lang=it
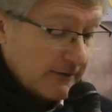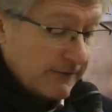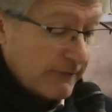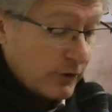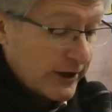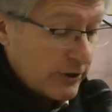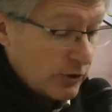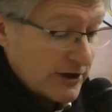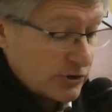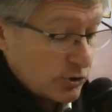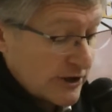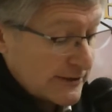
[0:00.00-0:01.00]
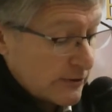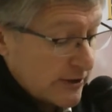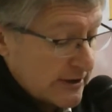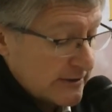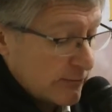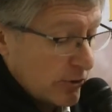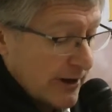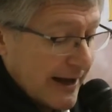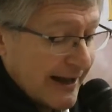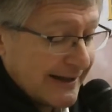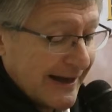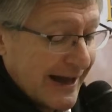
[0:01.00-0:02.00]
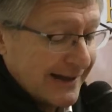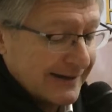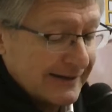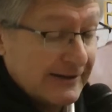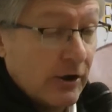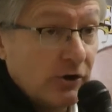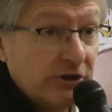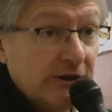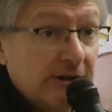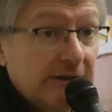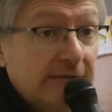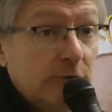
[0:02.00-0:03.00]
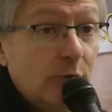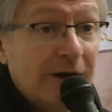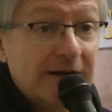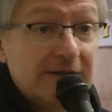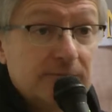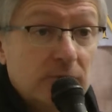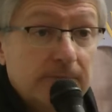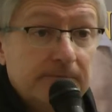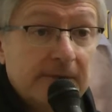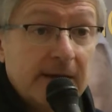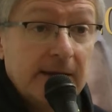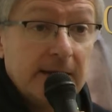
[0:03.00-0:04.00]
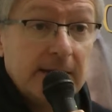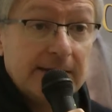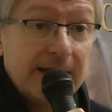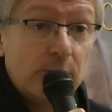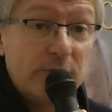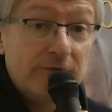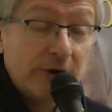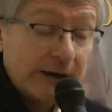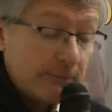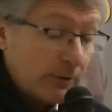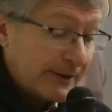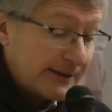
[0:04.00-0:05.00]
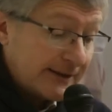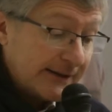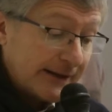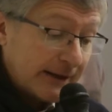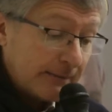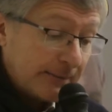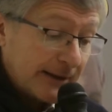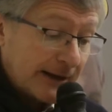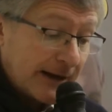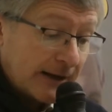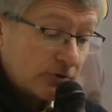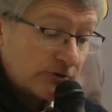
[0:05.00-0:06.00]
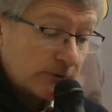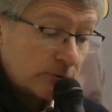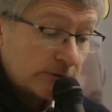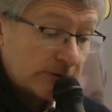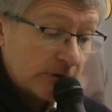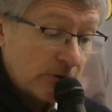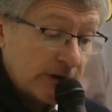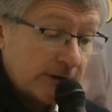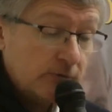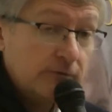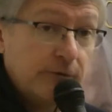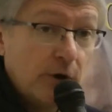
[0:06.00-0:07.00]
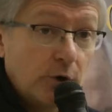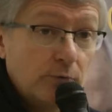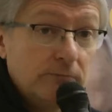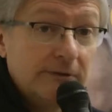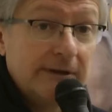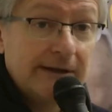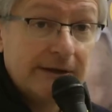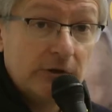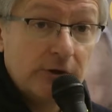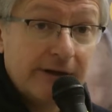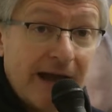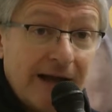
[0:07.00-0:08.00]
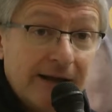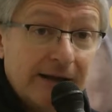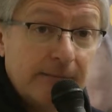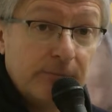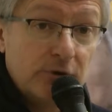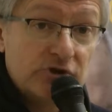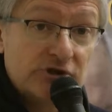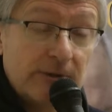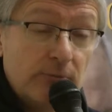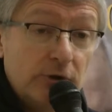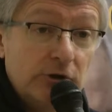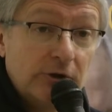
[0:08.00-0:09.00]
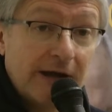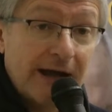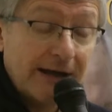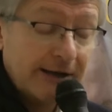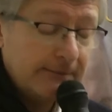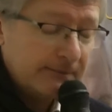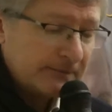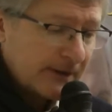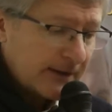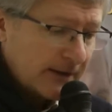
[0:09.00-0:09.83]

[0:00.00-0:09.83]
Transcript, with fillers: favorendo l'associazionismo al di là di ogni individualismo da qui vorremmo partire per la costituzione di un forum territoriale che possa monitorare